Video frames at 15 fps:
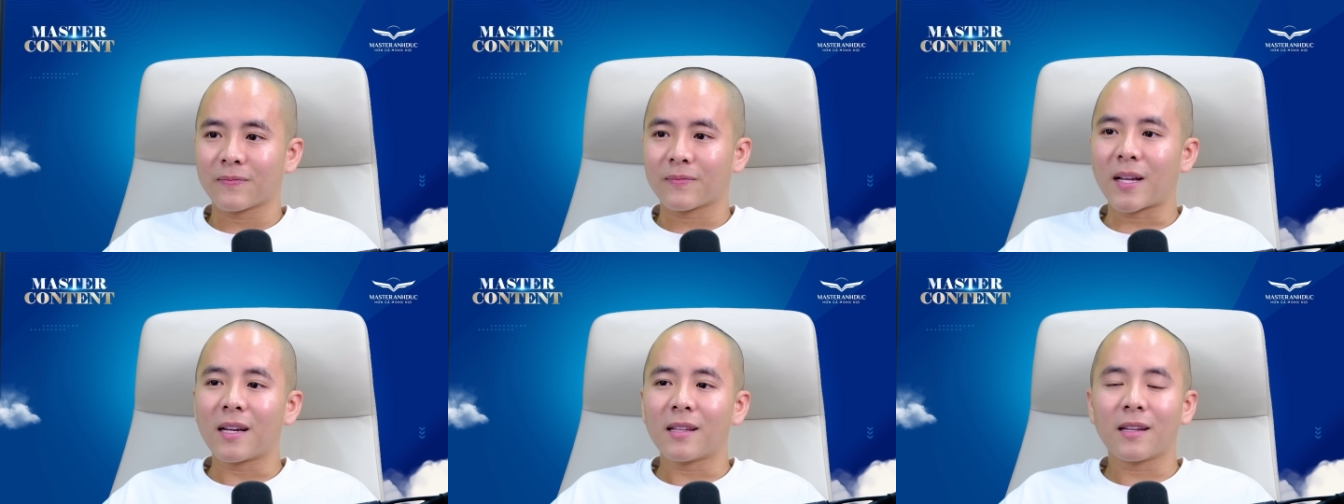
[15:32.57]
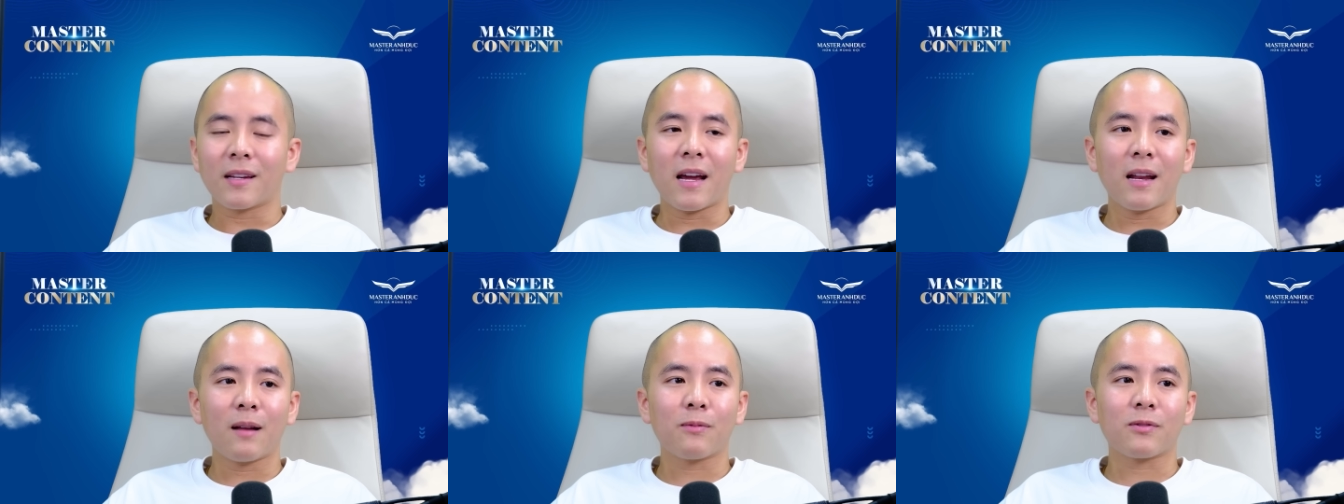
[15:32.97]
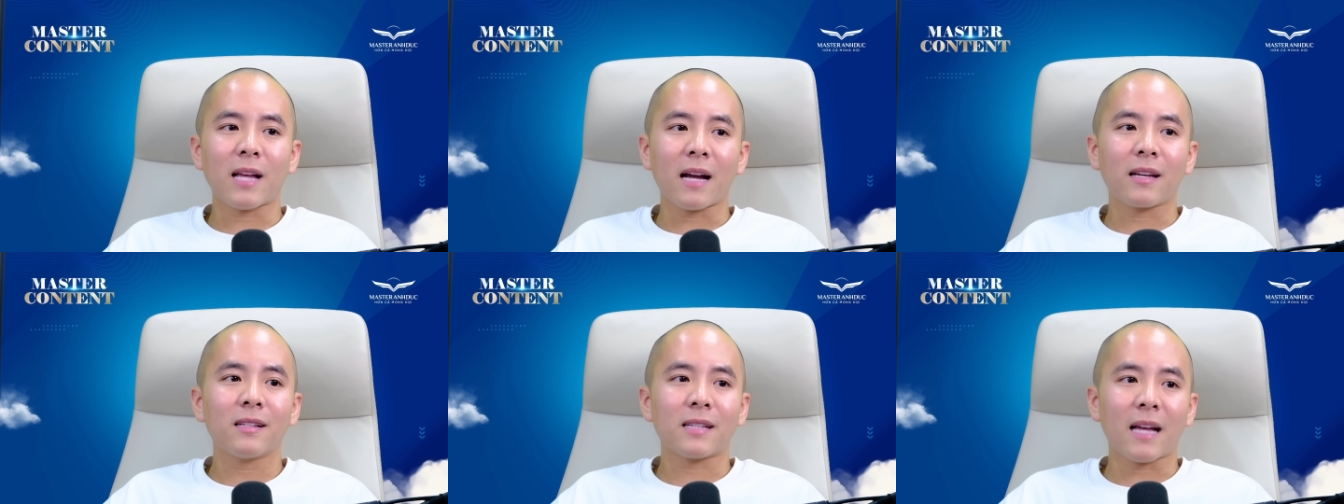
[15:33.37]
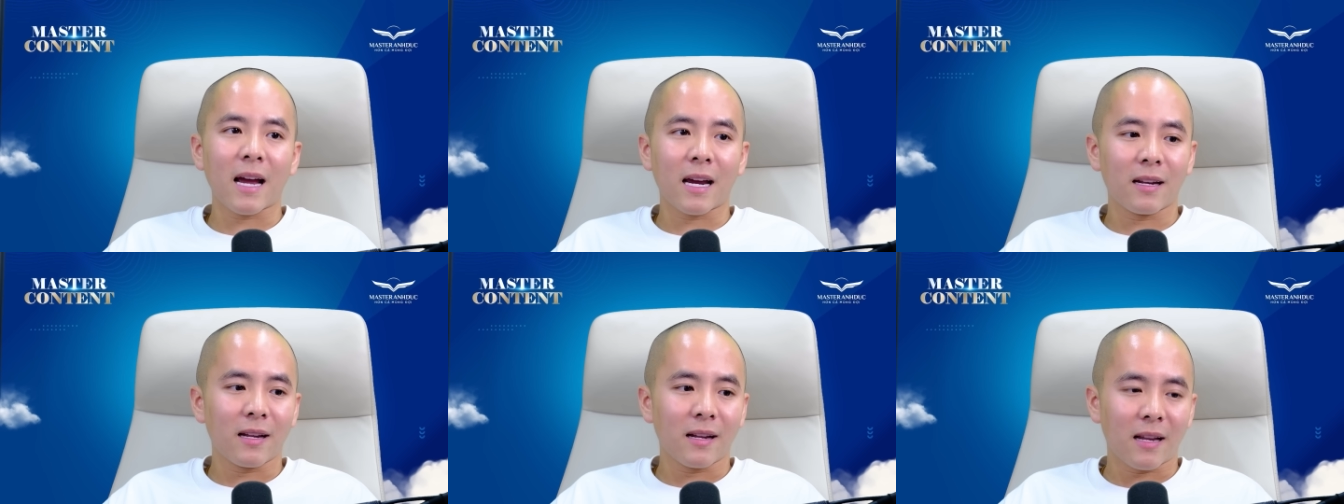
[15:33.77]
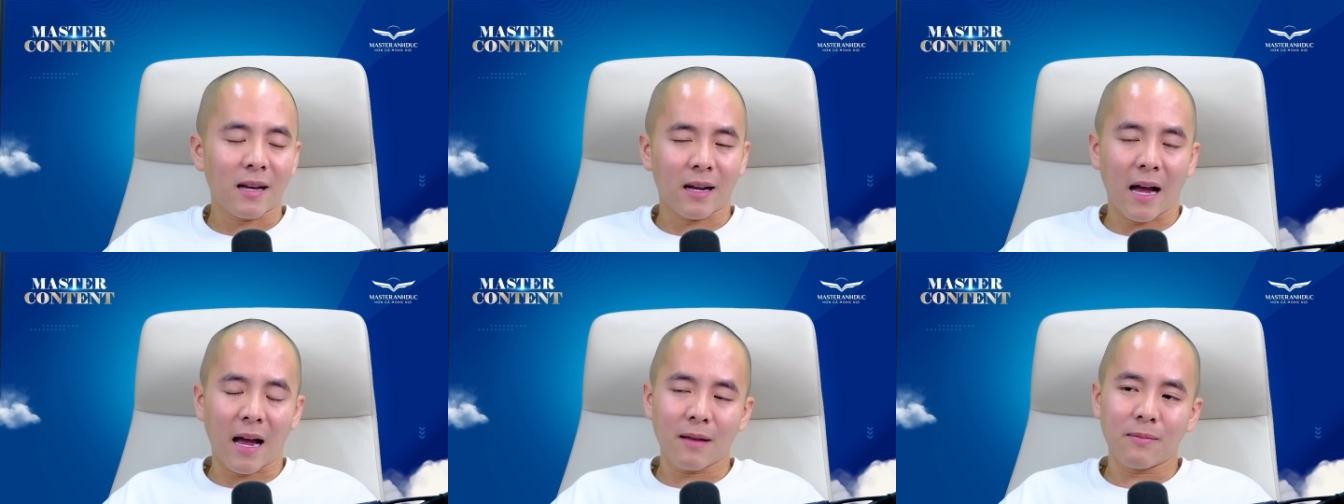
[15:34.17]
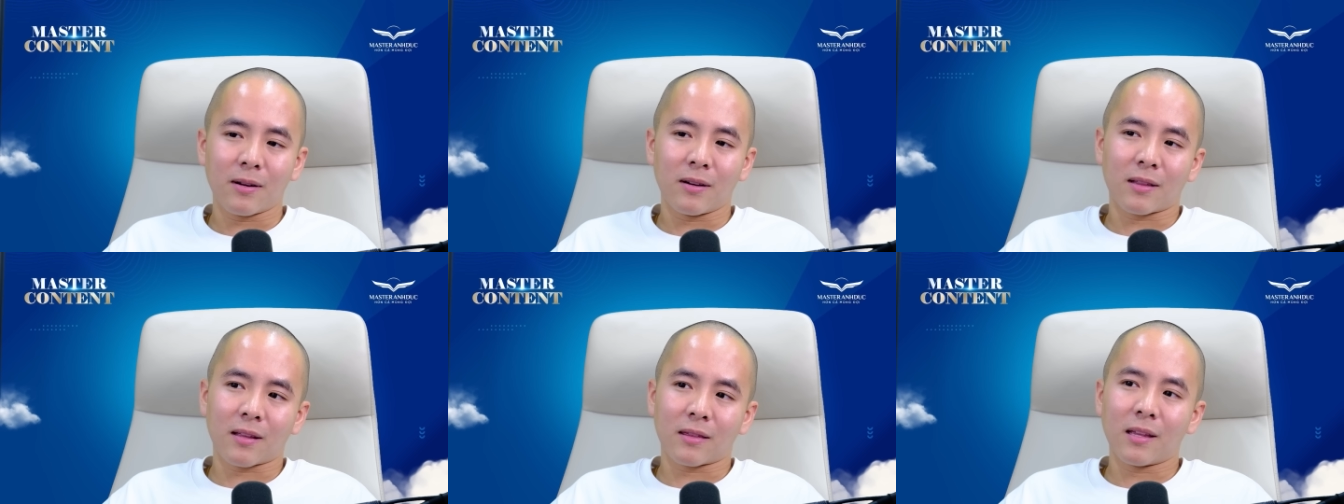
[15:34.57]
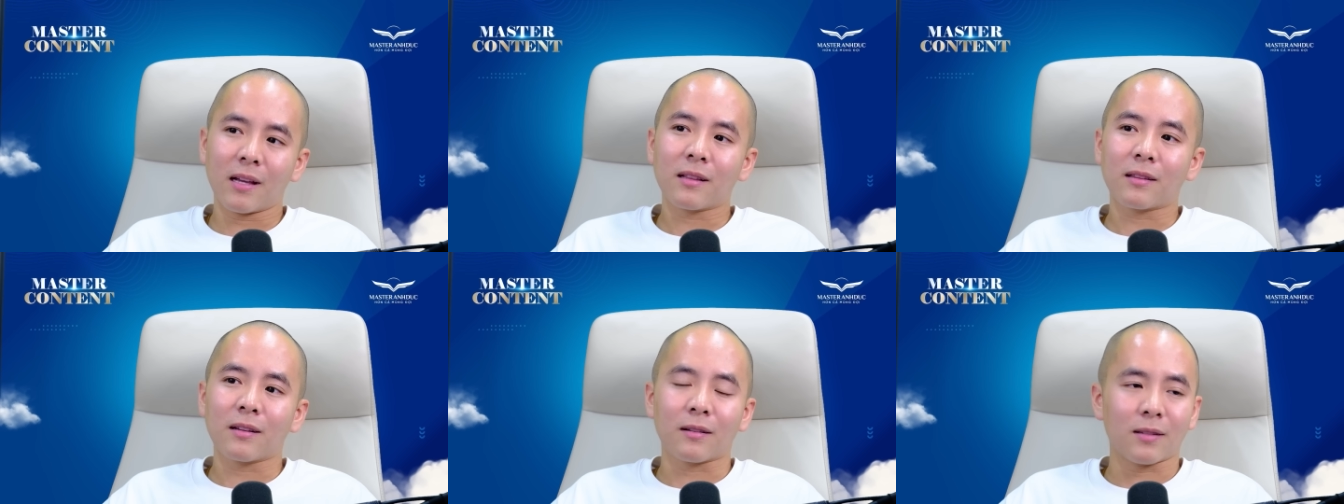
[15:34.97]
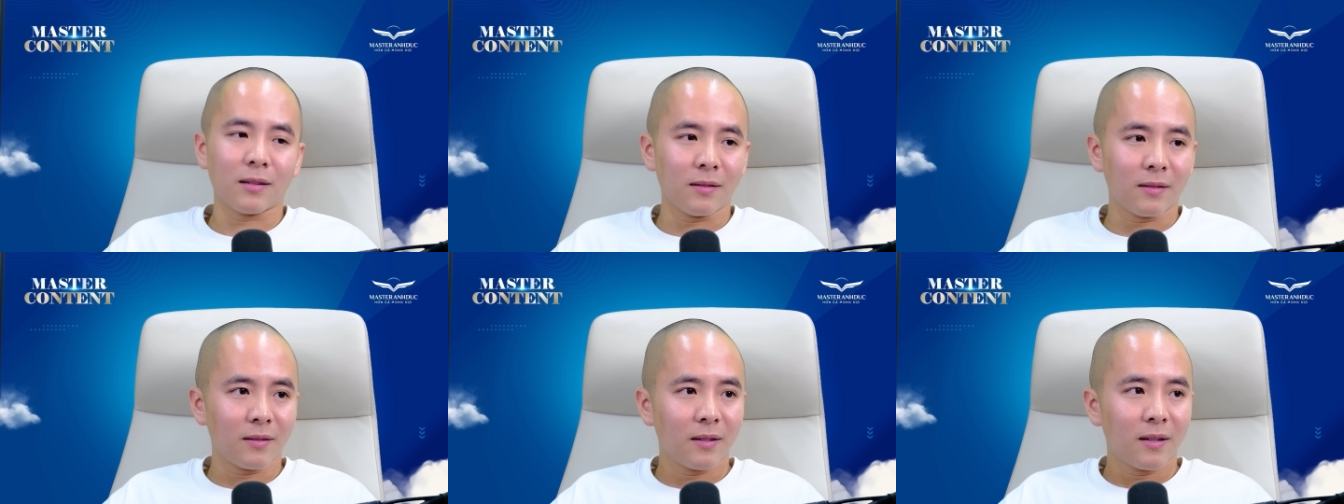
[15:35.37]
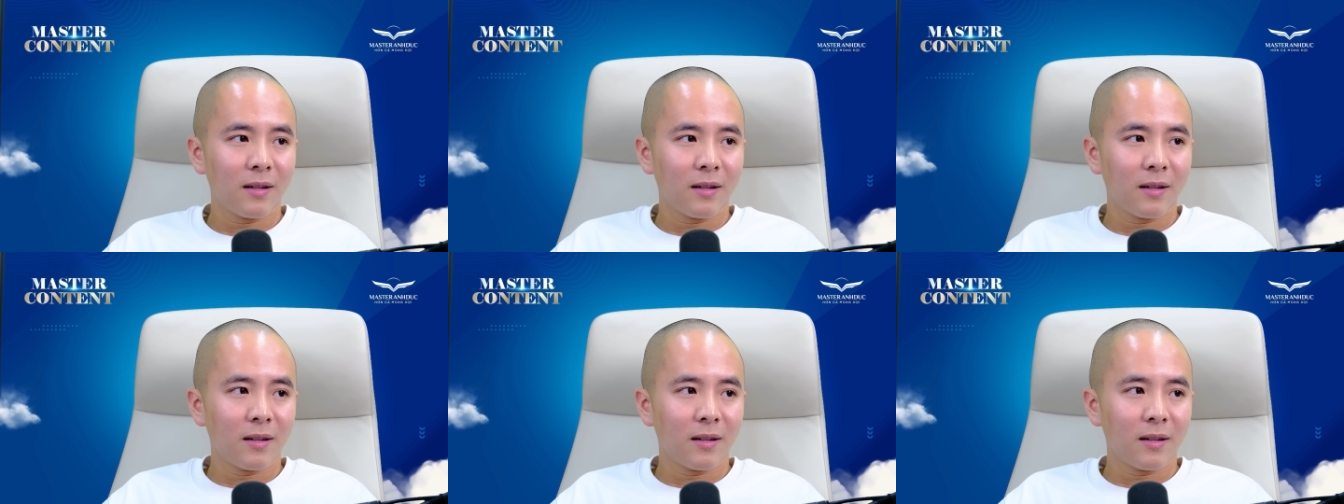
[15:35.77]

đấy thì đấy là một dạng inside đấy là cái mà người ta thích thực sự